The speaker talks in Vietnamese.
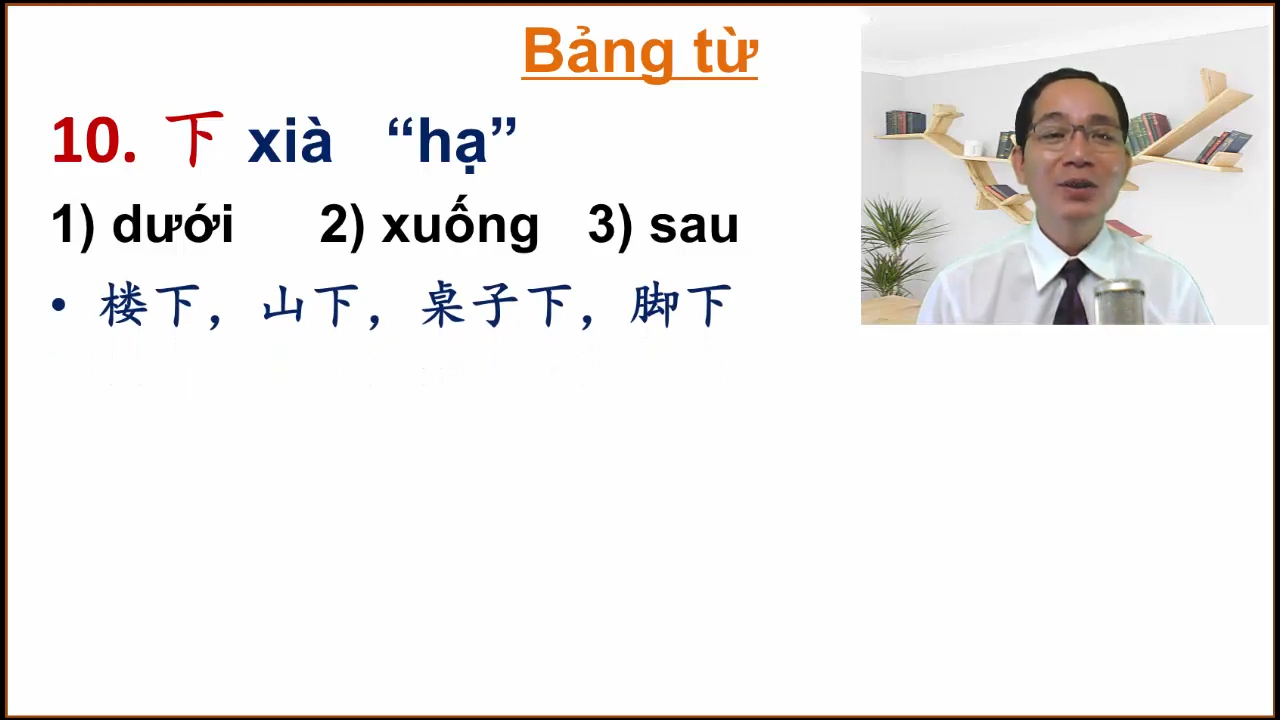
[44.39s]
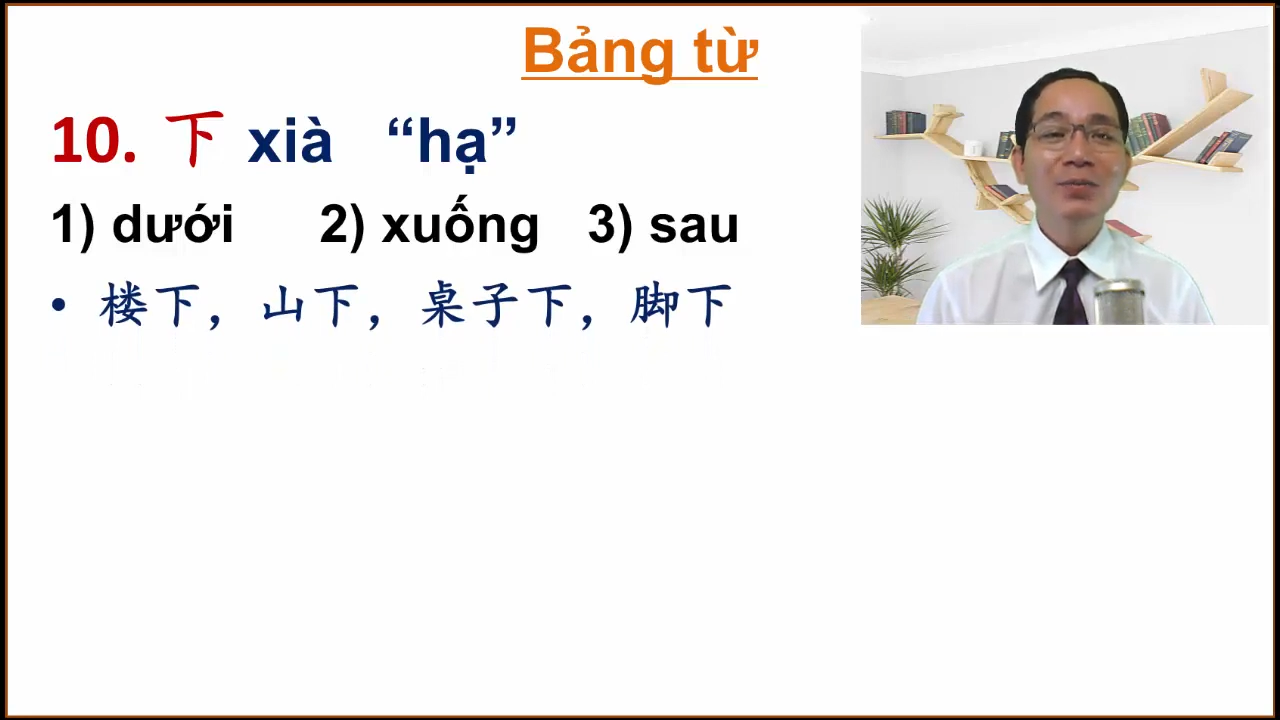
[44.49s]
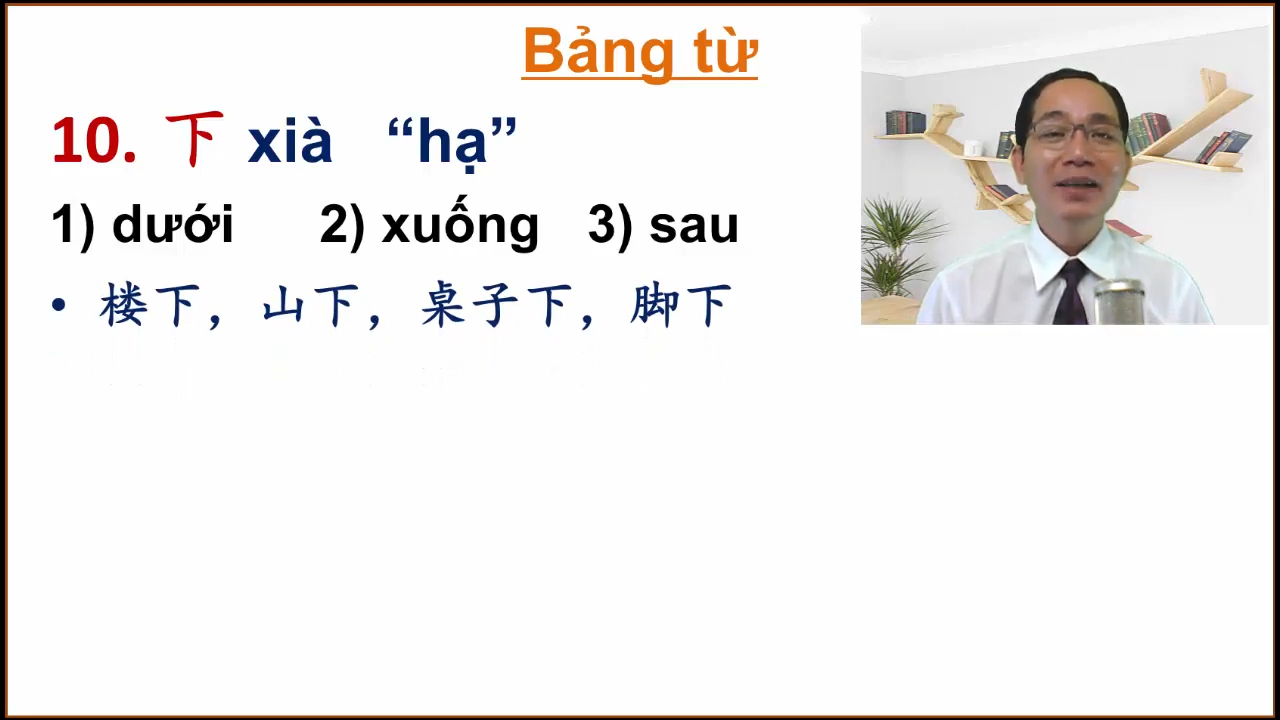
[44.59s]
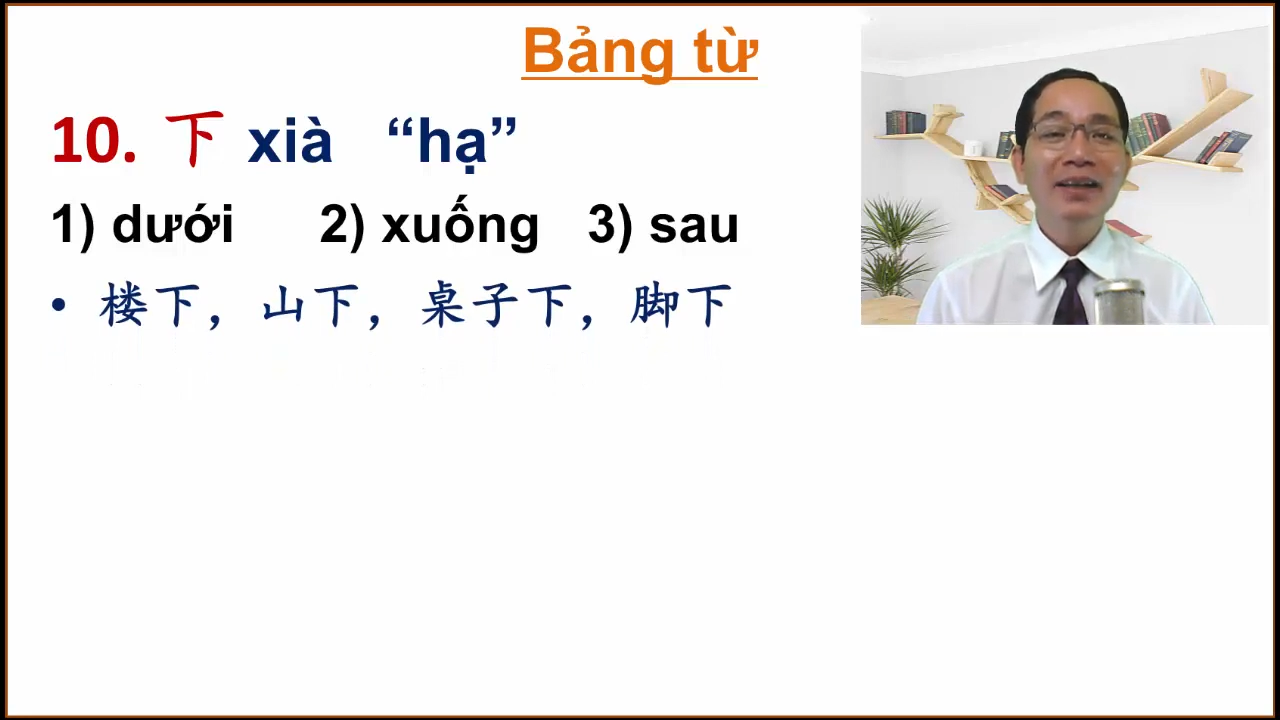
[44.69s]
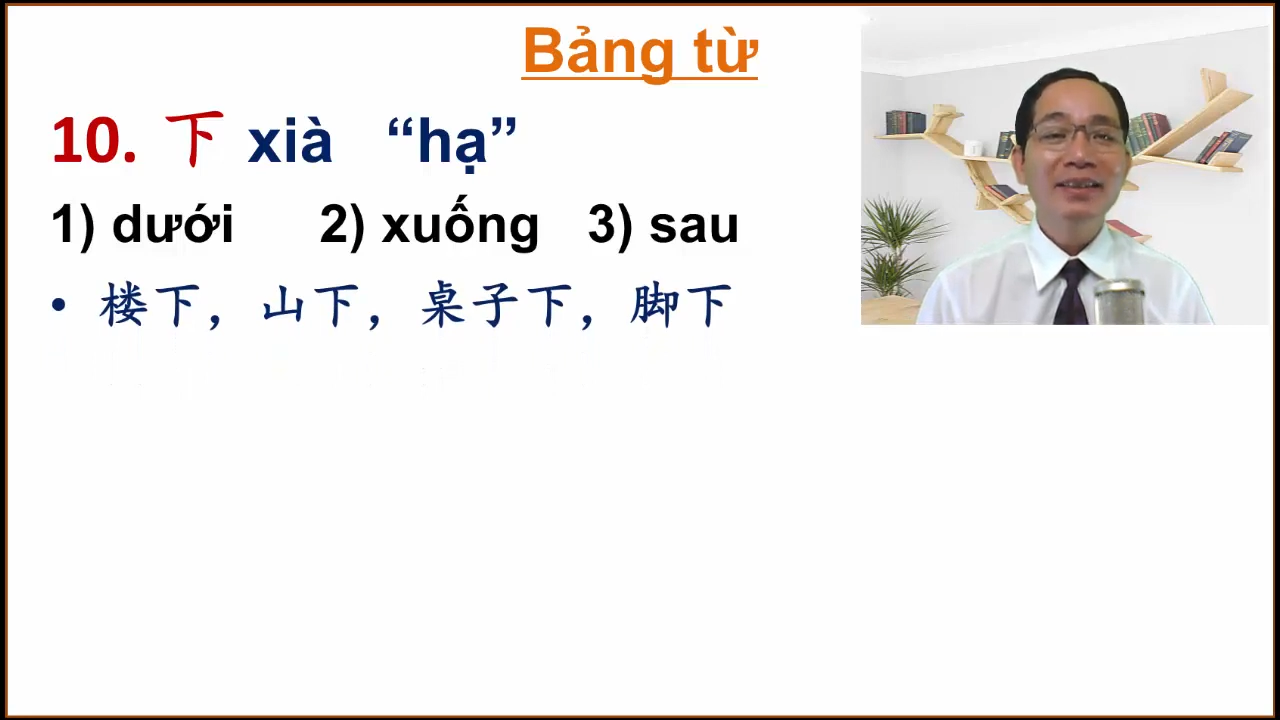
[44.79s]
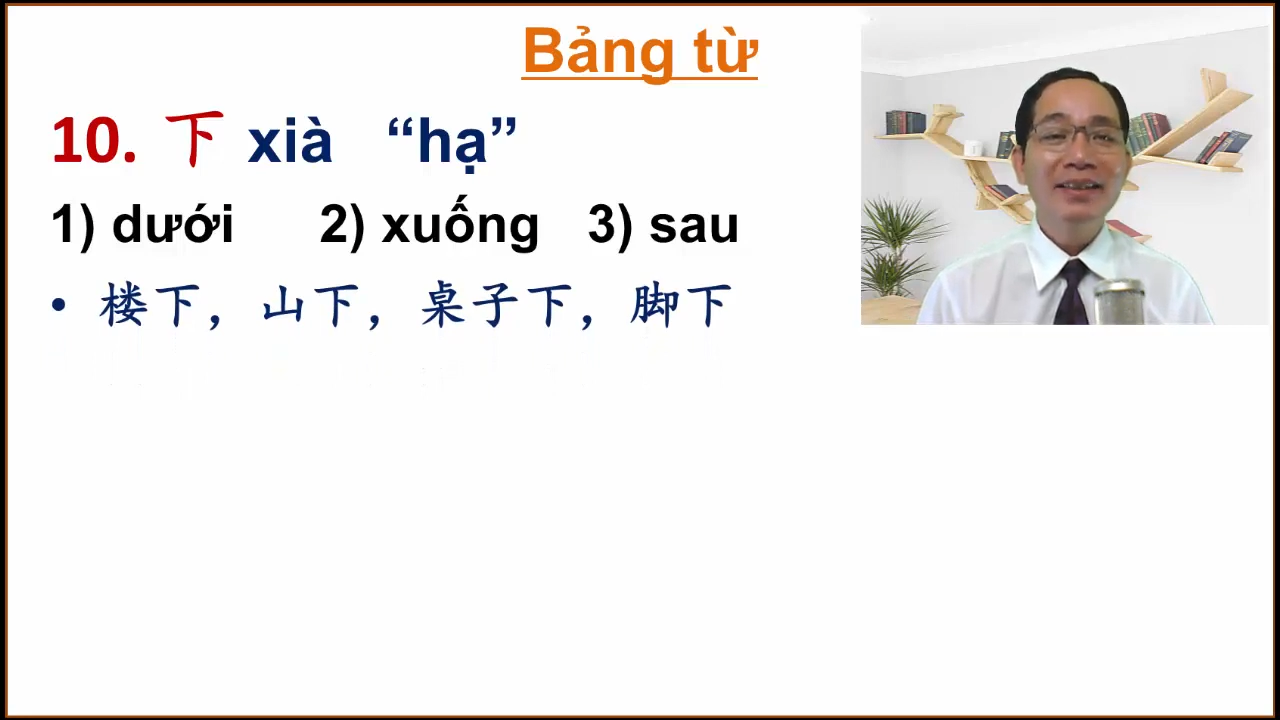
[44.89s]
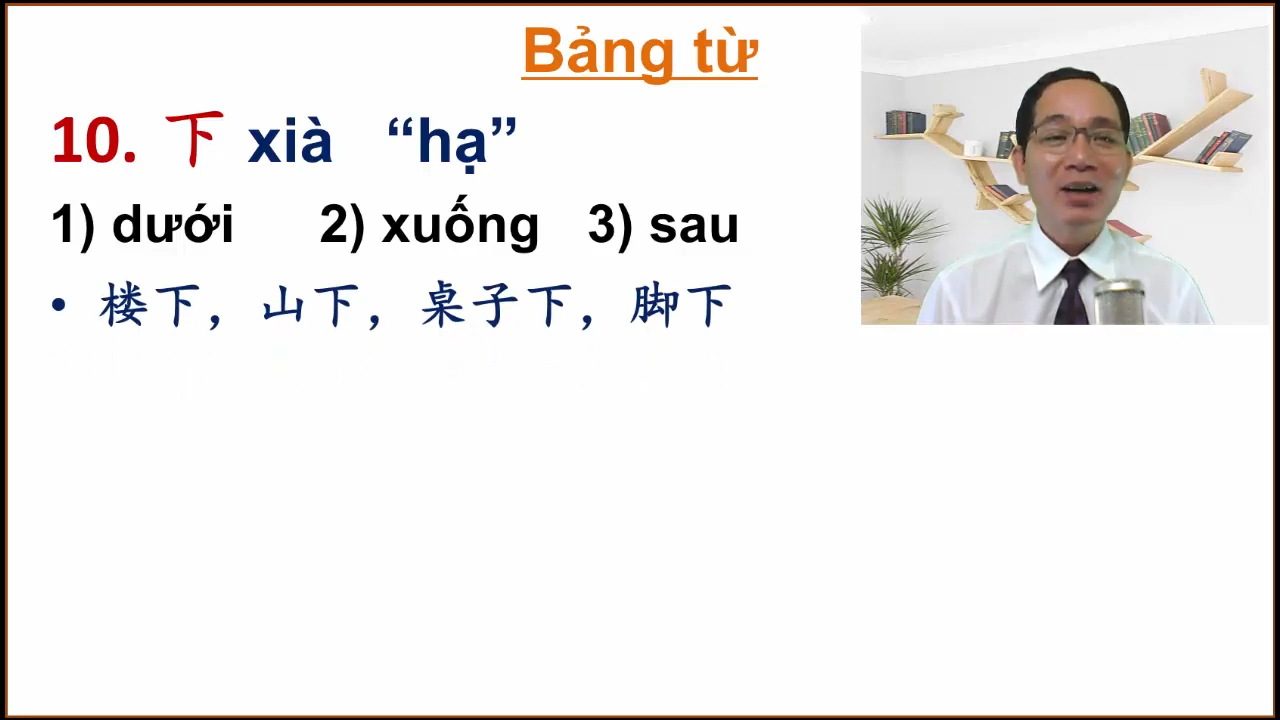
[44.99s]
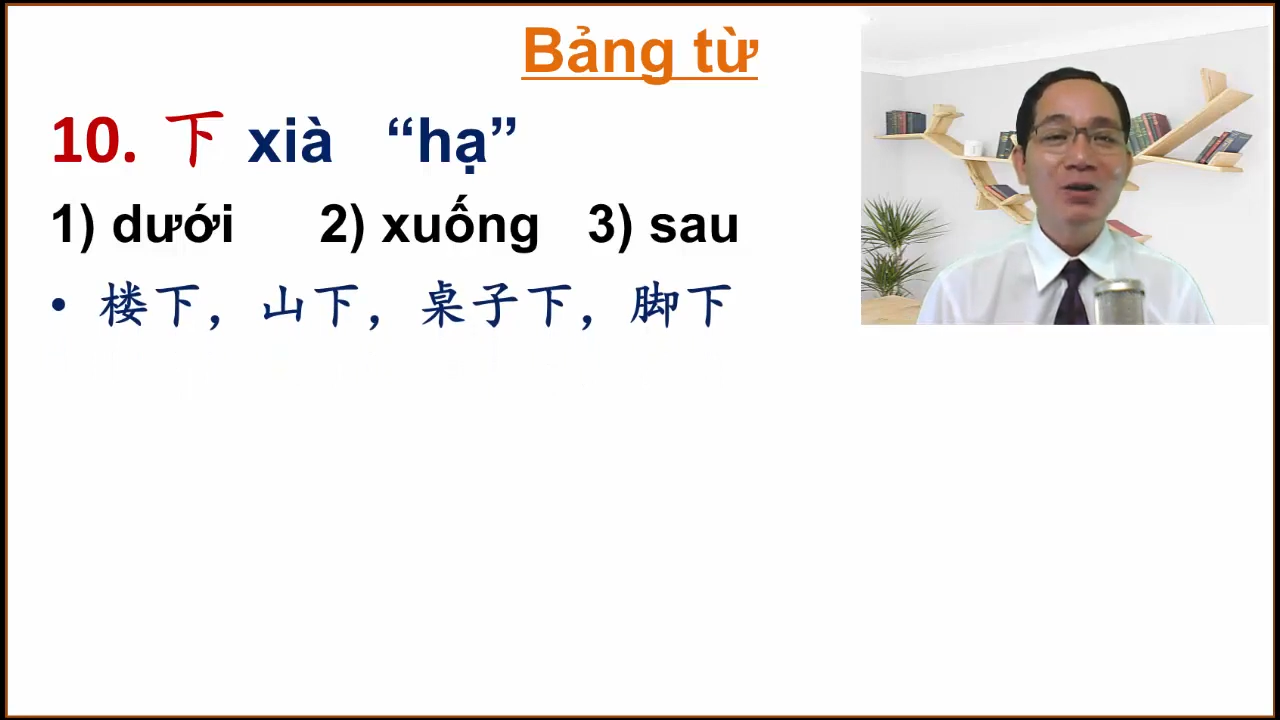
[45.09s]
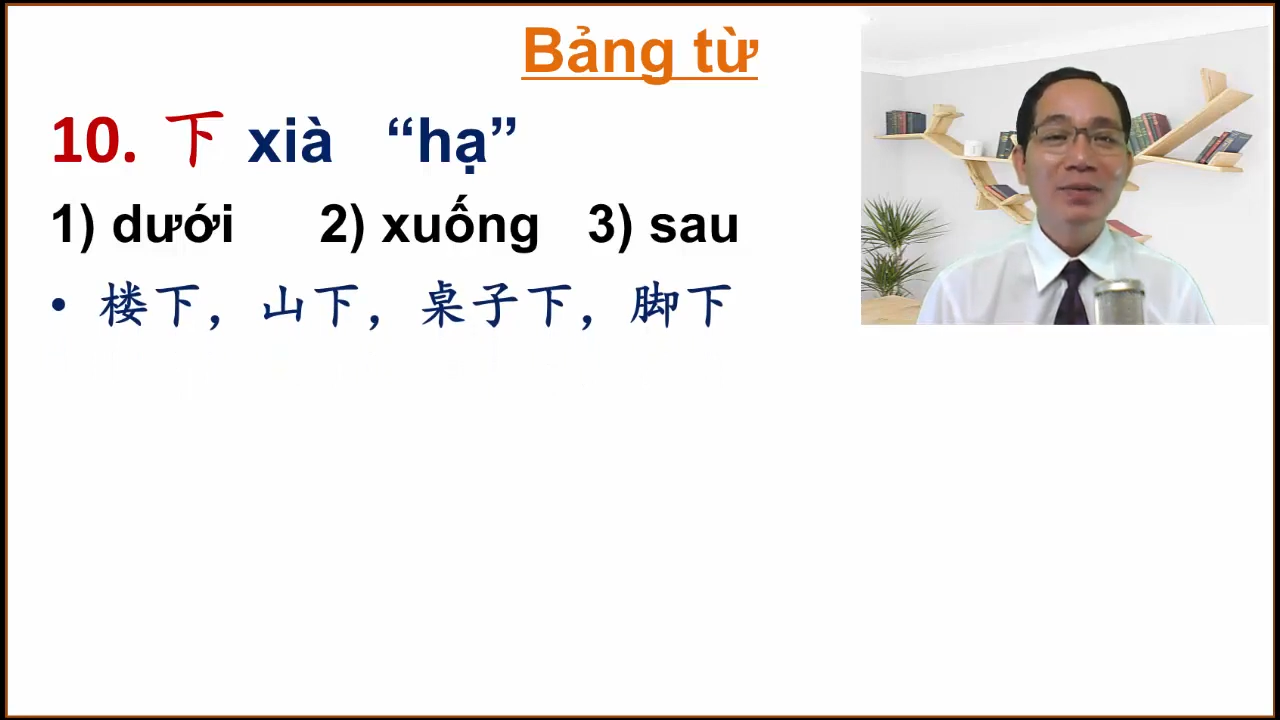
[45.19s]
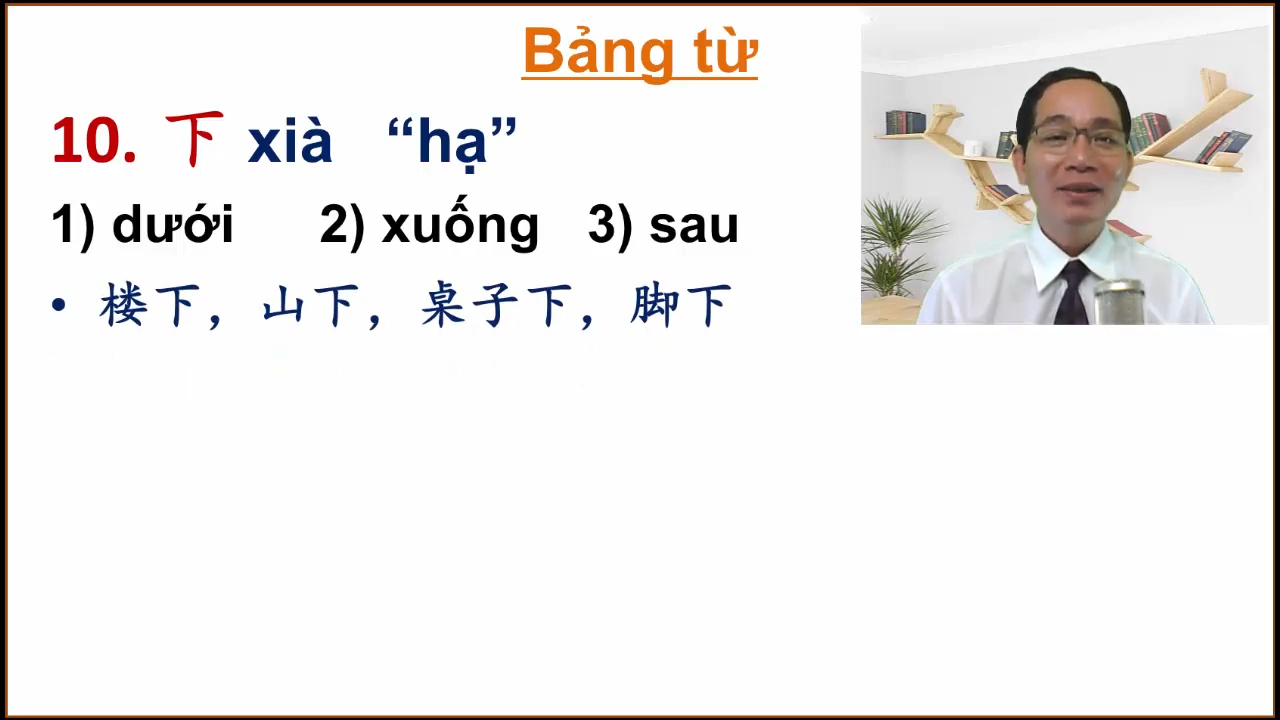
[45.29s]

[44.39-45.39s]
ví dụ mình ở trên lầu